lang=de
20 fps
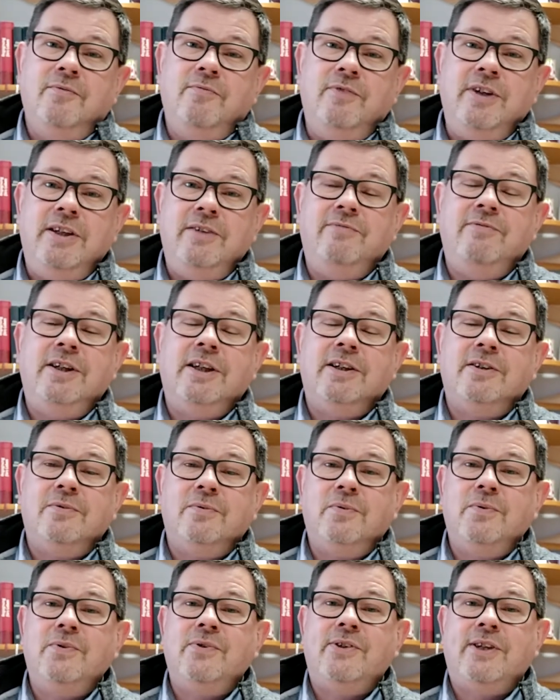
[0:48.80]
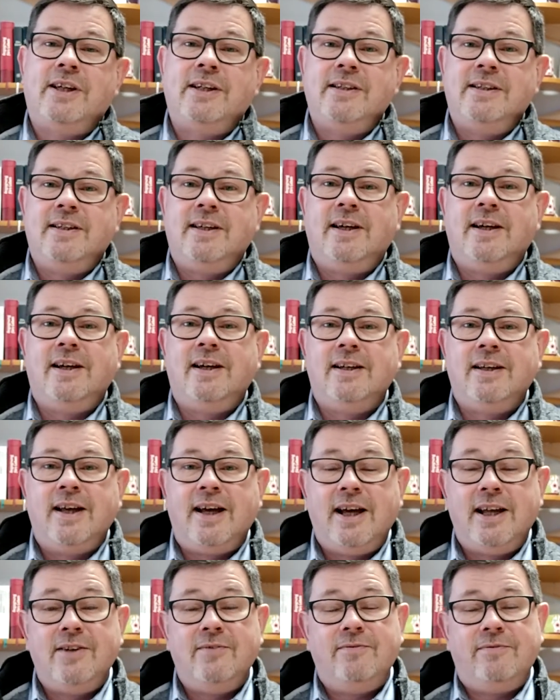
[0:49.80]
wie wir unseren Tag
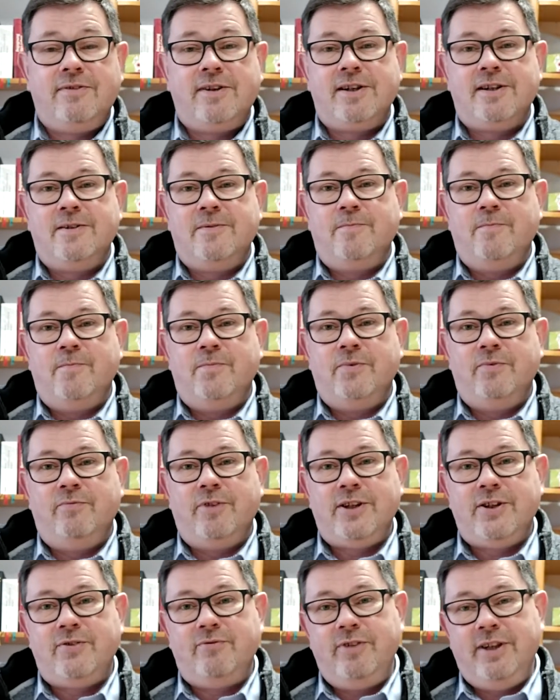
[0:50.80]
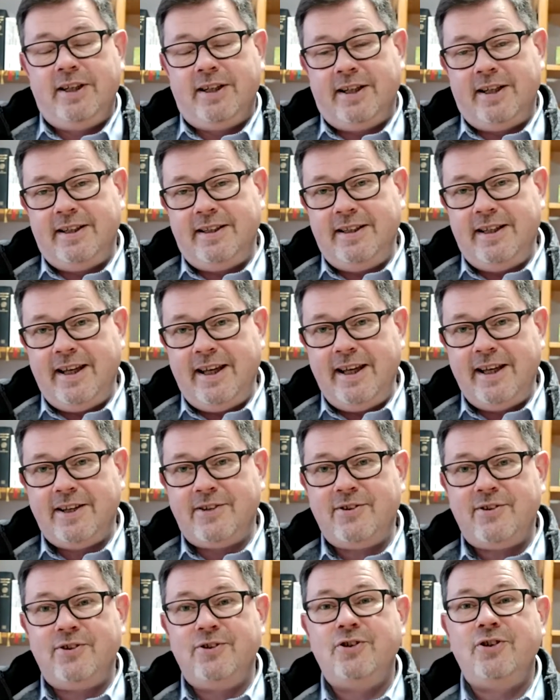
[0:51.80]
anfangen, was wir an die
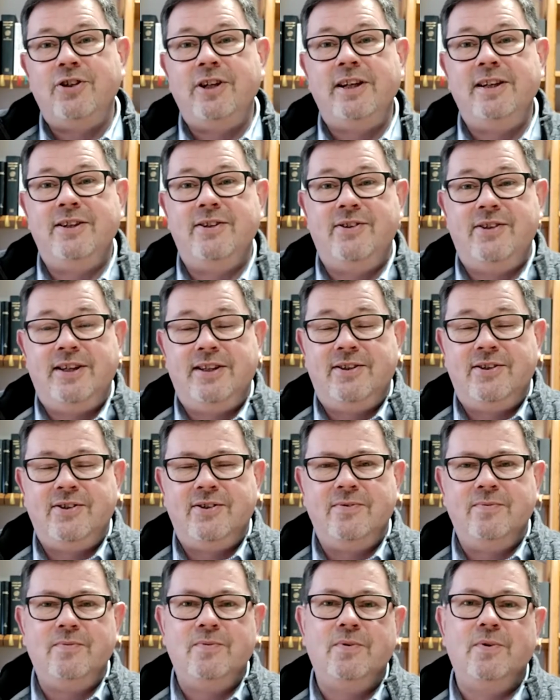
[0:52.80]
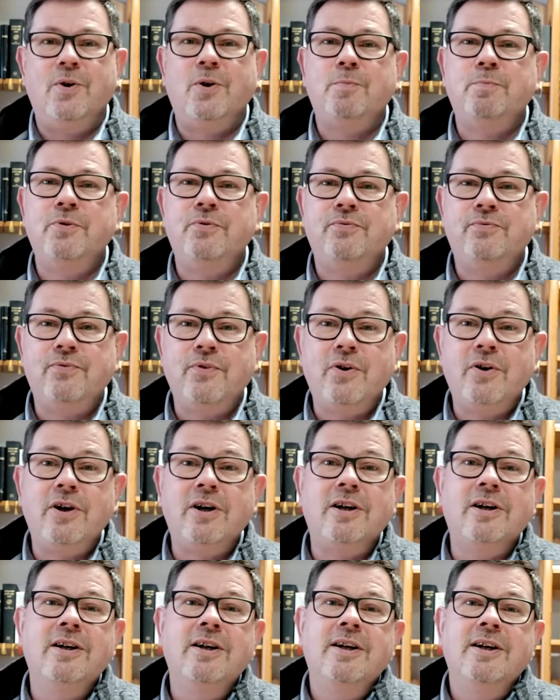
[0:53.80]
erste Stelle setzen, noch
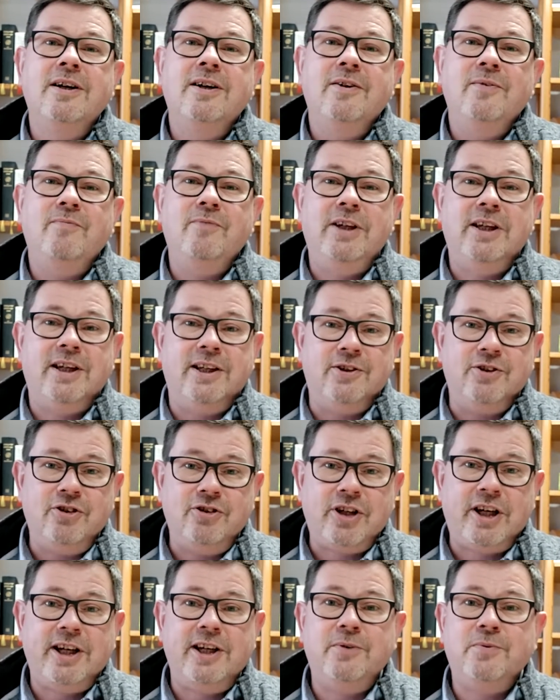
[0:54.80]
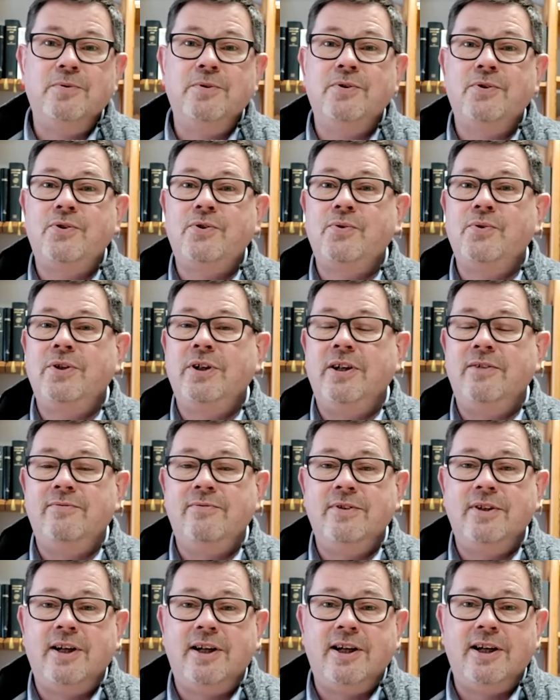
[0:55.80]
bevor wir Entscheidungen zu
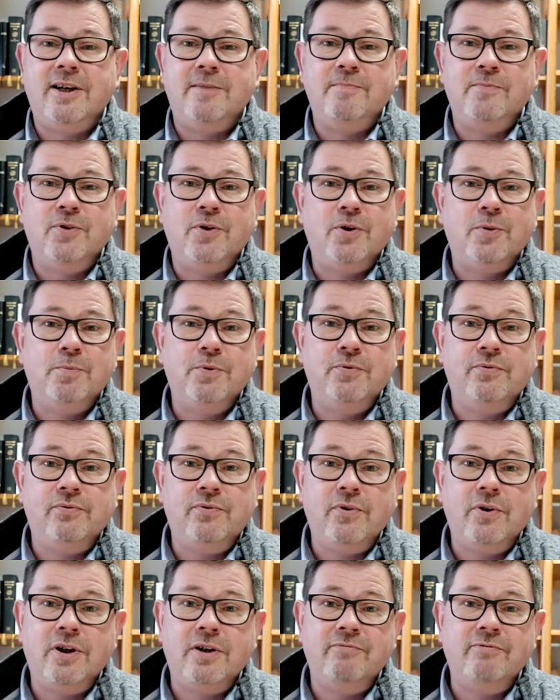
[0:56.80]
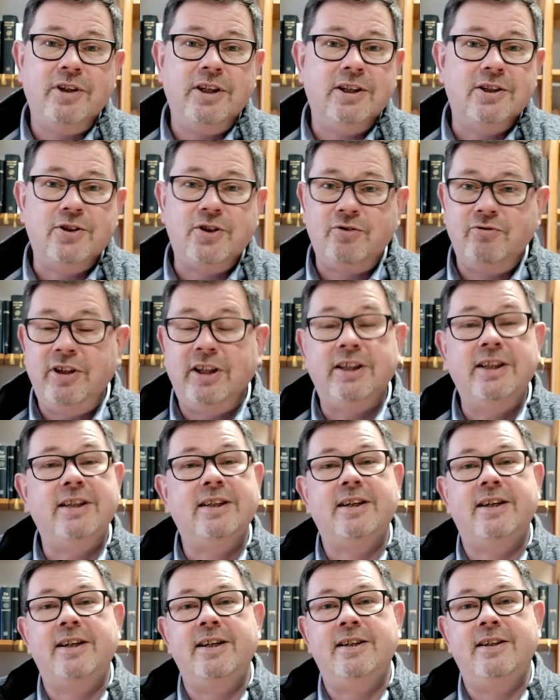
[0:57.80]
treffen haben, noch bevor wir
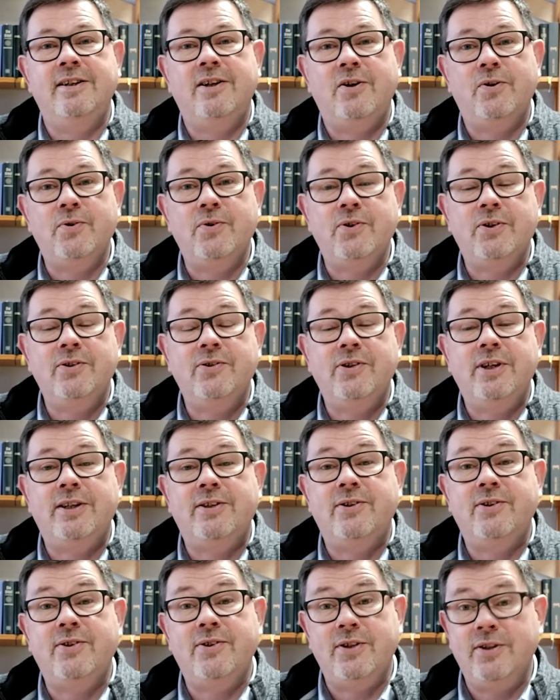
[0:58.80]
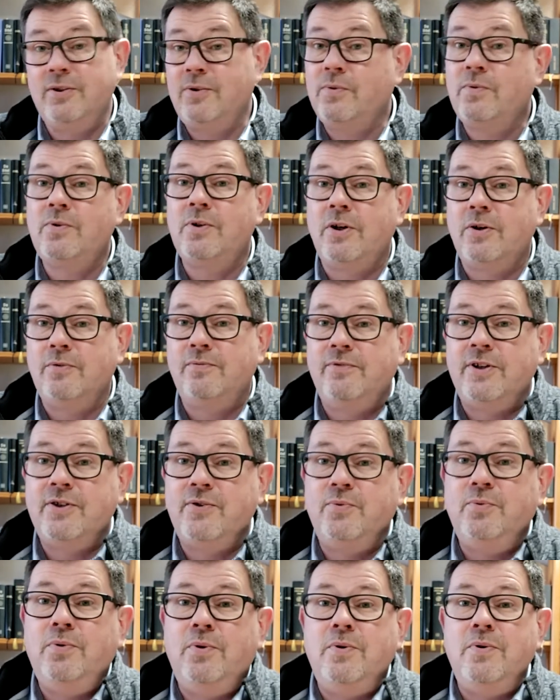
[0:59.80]
Schwierigkeiten ausgesetzt sind und auch
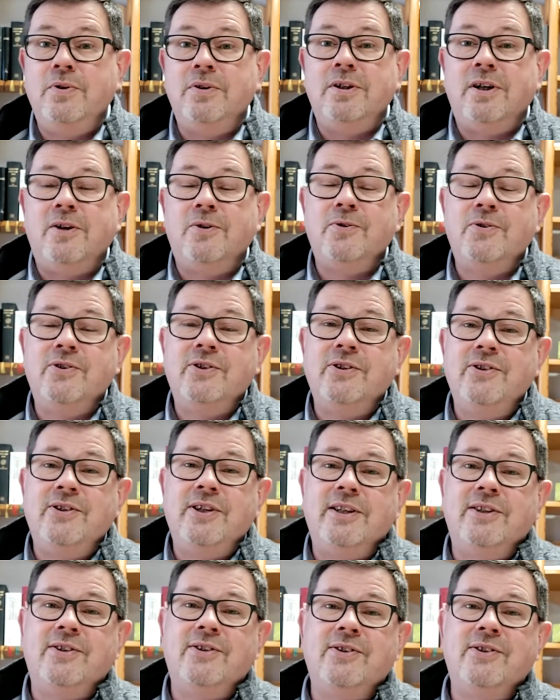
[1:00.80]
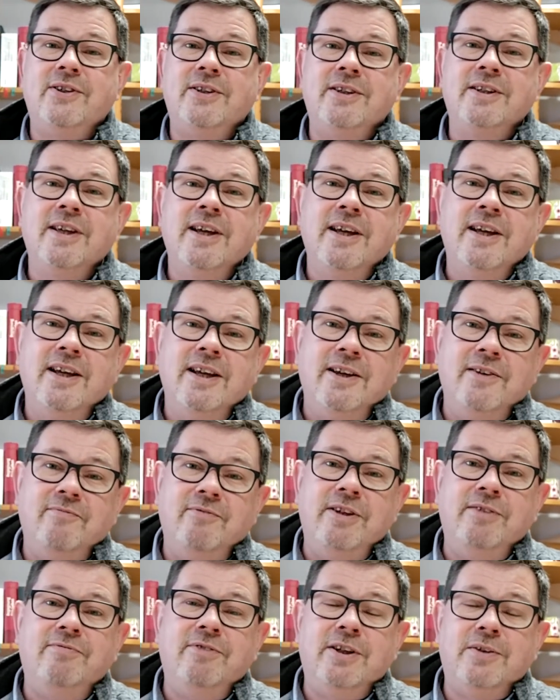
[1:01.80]
Versuchungen ausgesetzt sind,
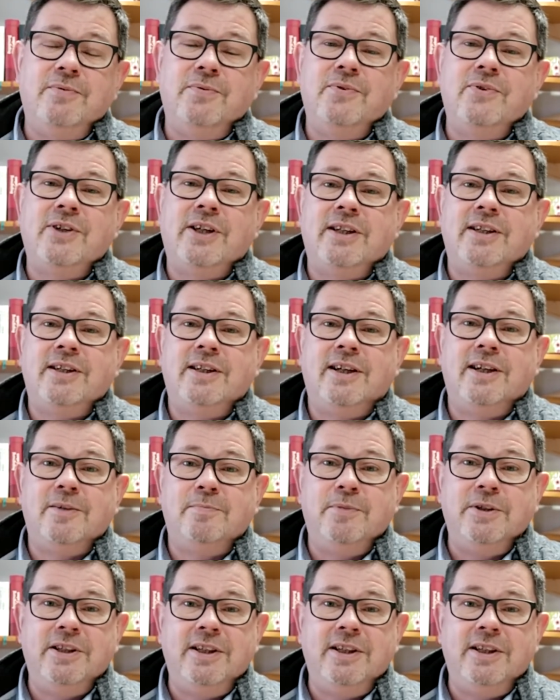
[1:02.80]
wie wir unseren Tag